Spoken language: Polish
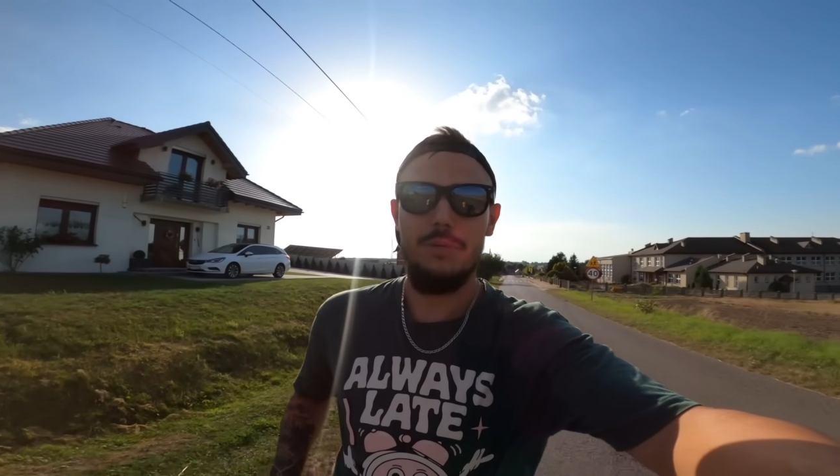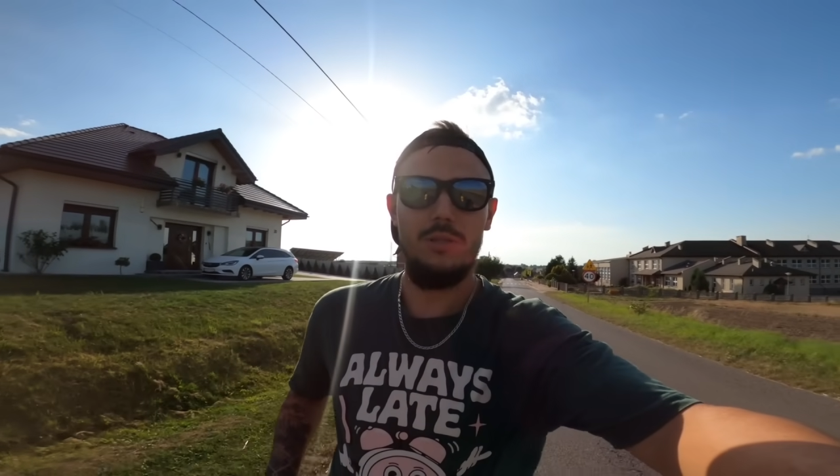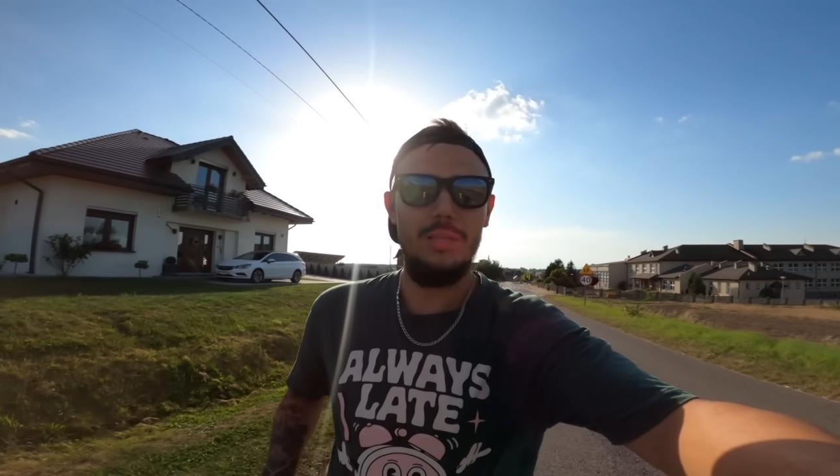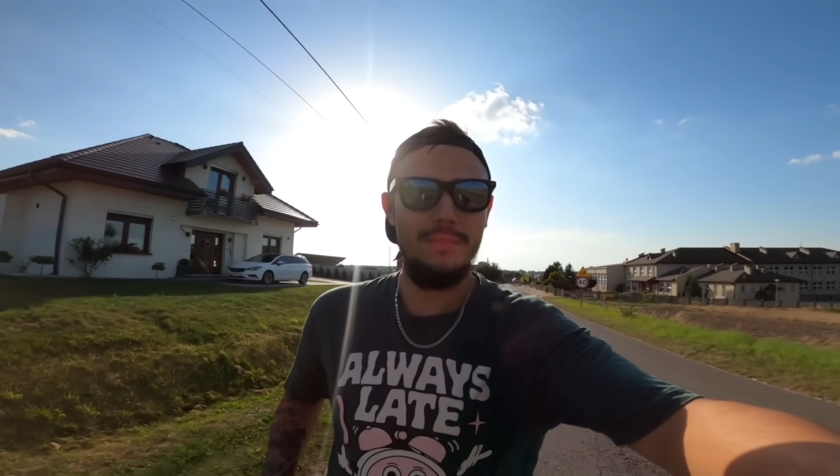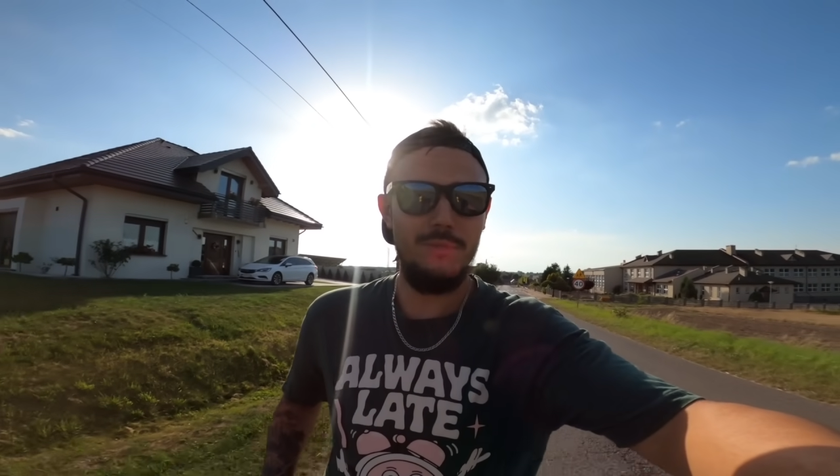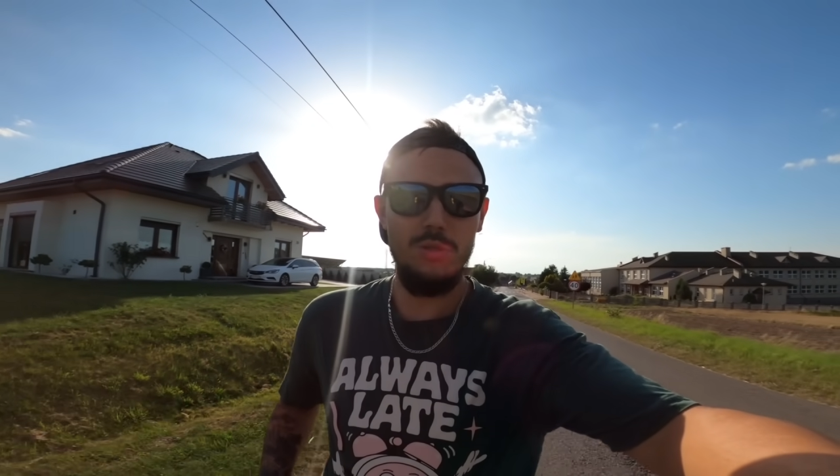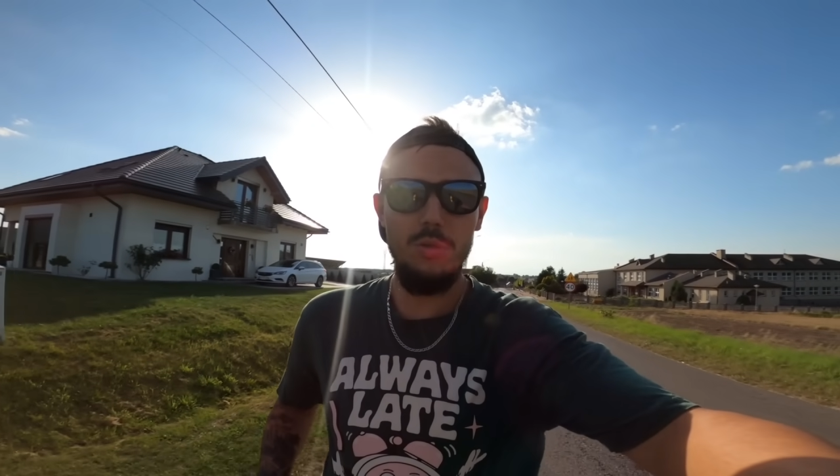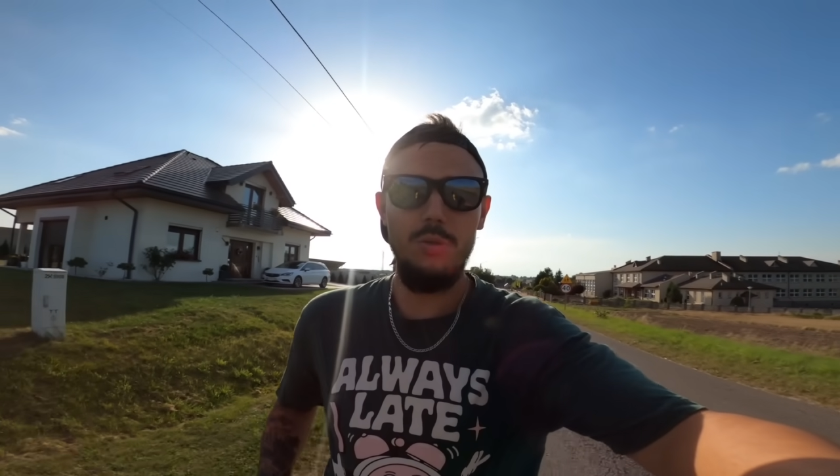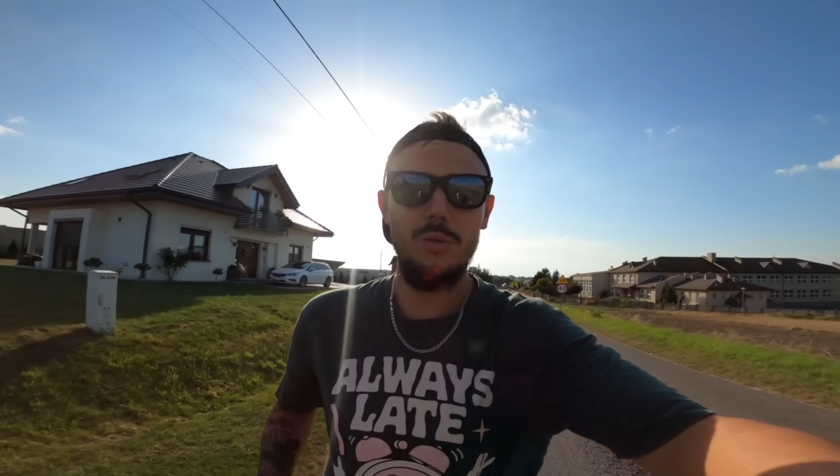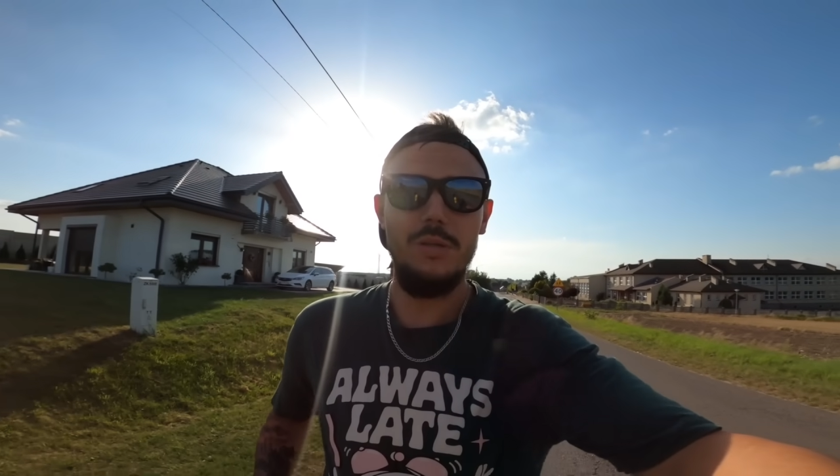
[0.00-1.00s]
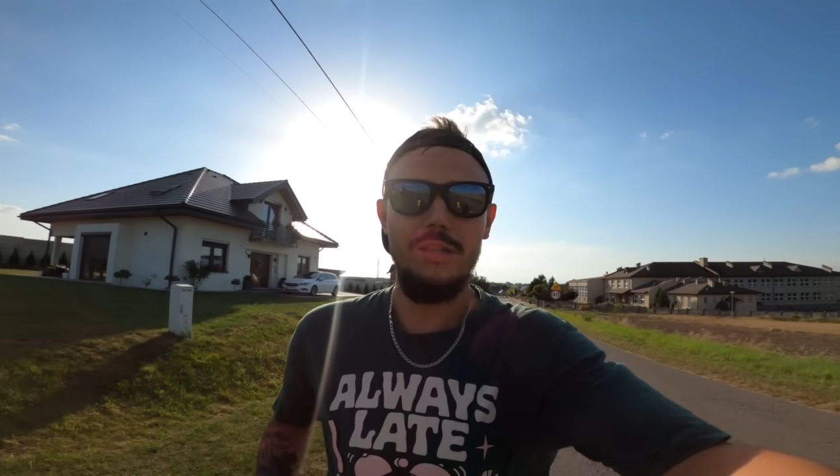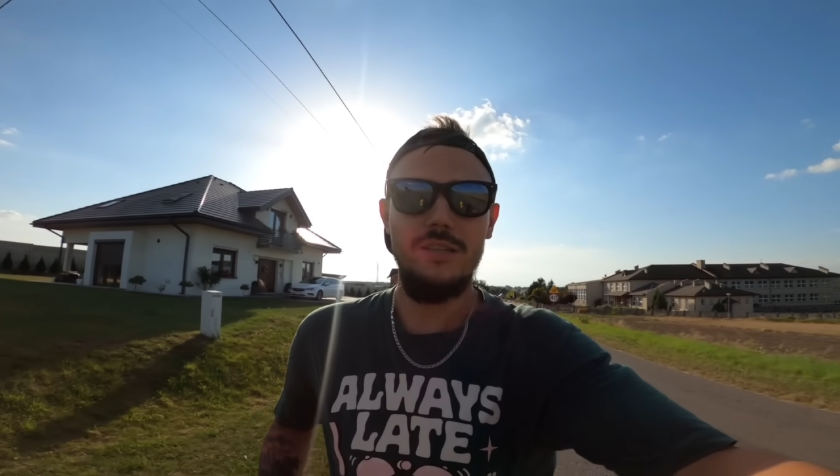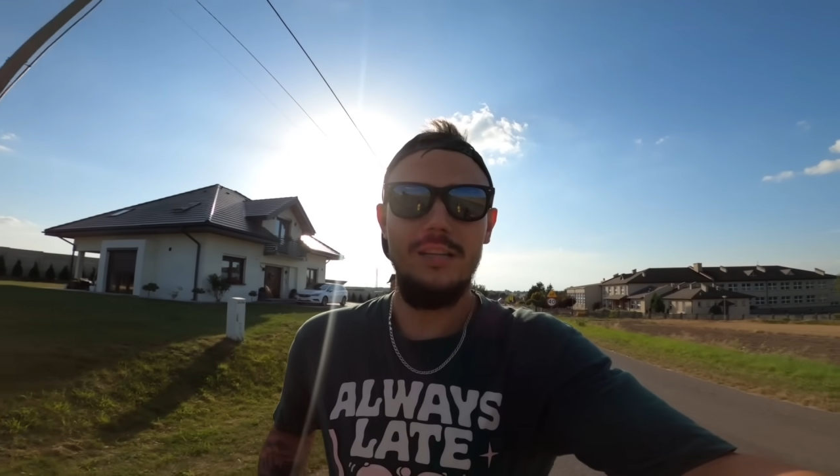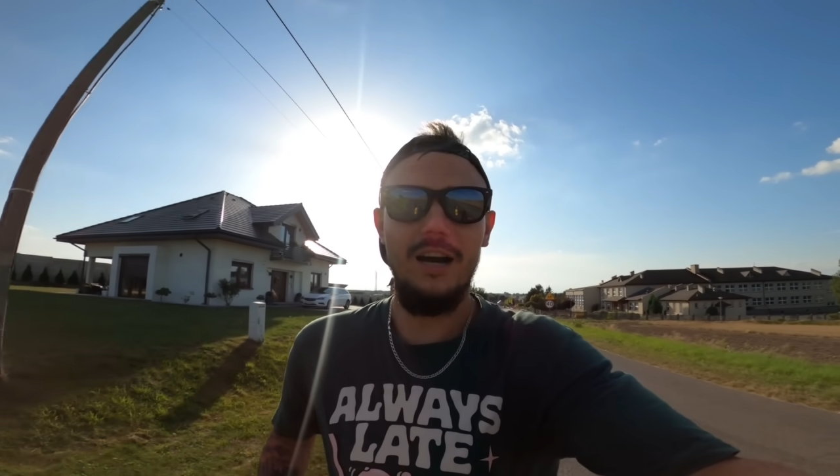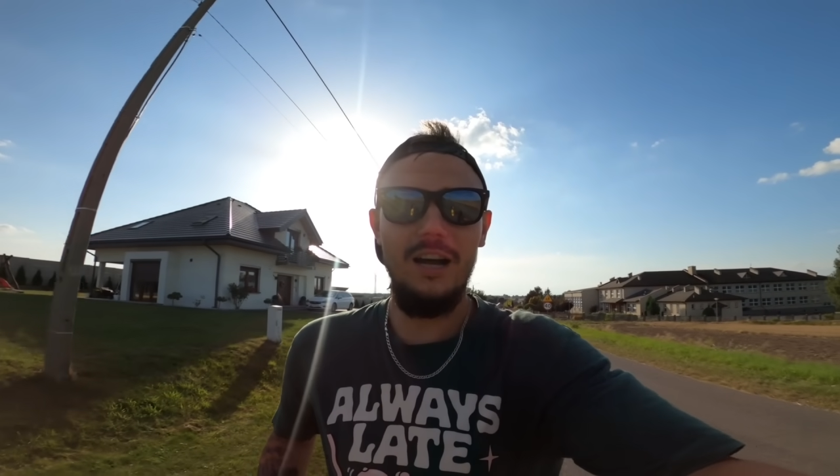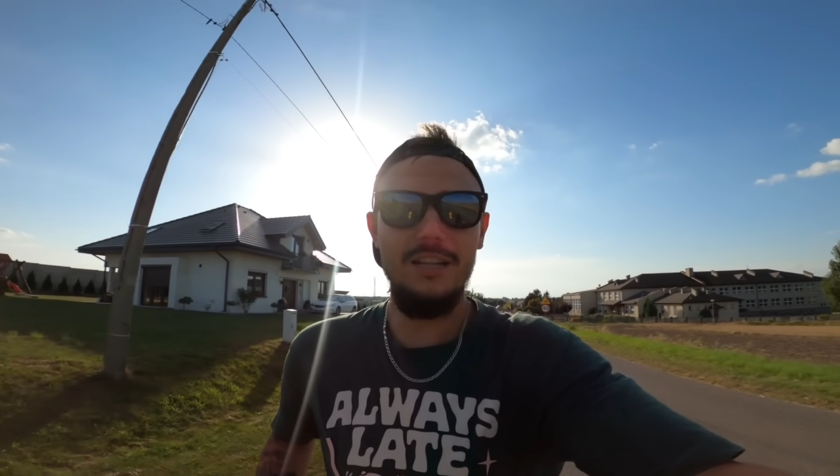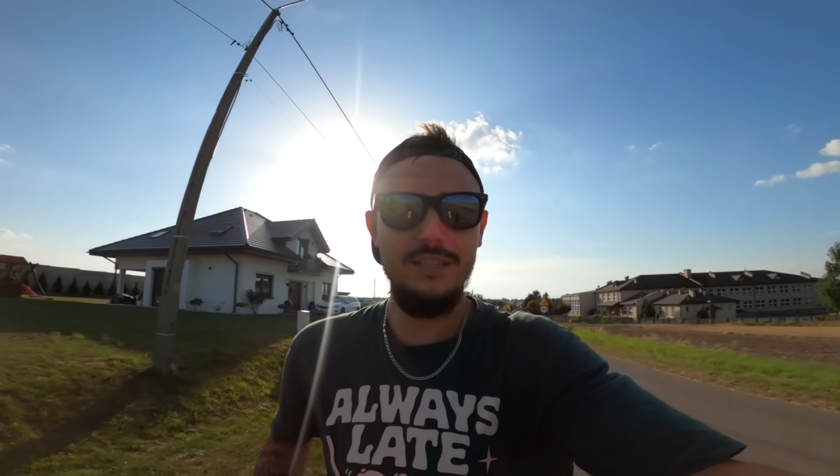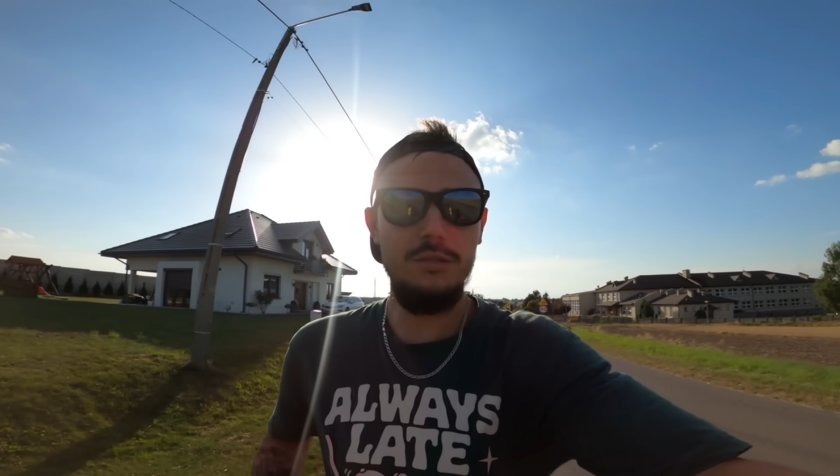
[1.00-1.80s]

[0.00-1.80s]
Bo to jest brzuch. Ale